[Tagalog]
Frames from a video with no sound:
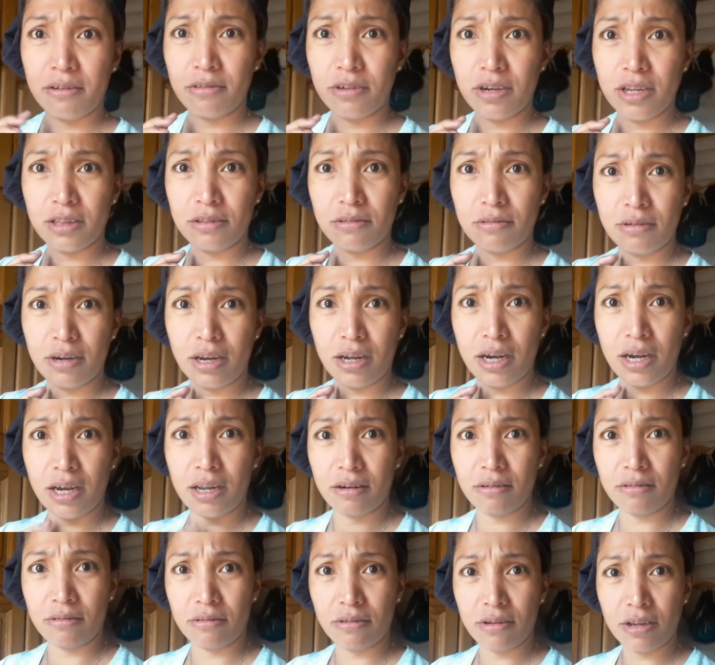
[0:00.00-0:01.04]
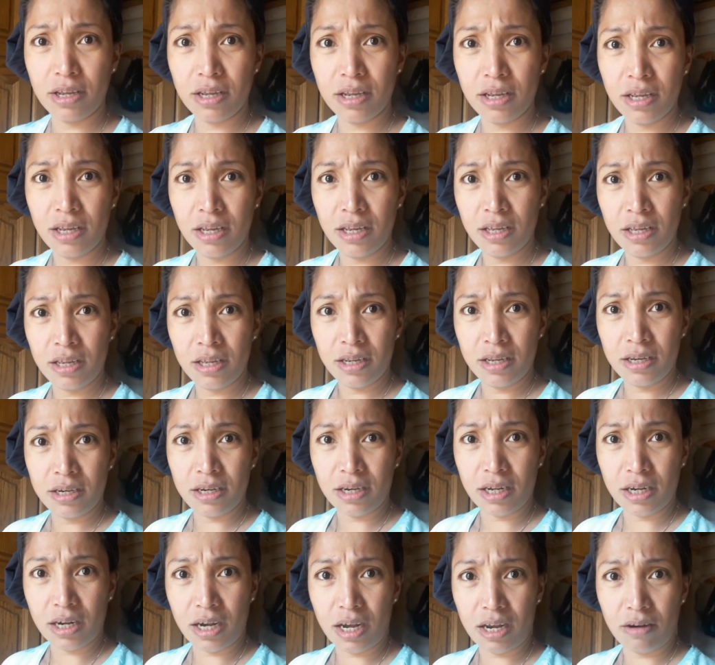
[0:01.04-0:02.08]
ako nito ng ano oy eh,
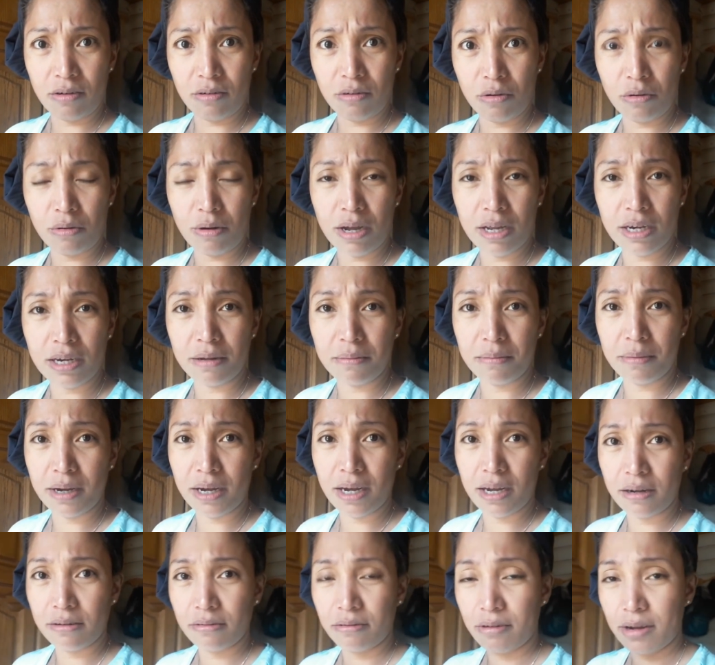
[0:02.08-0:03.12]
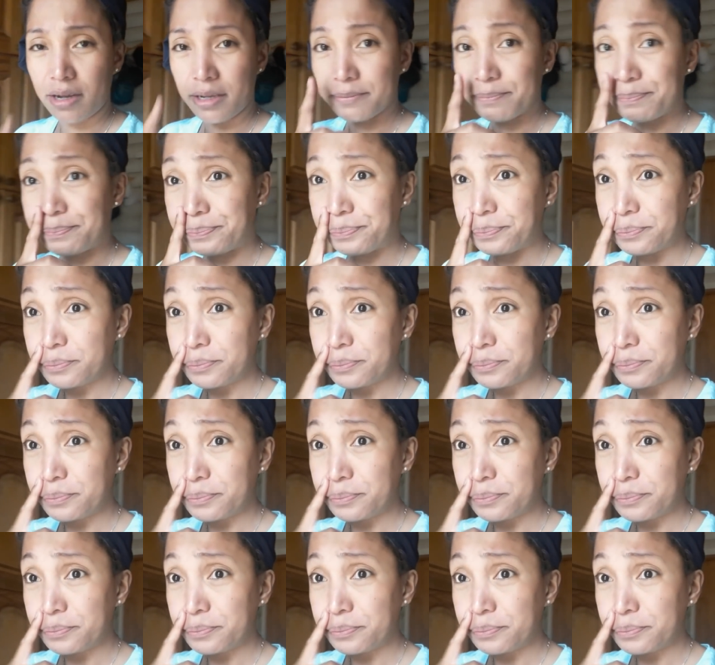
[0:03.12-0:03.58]
ng kaluluwa ng mga kuan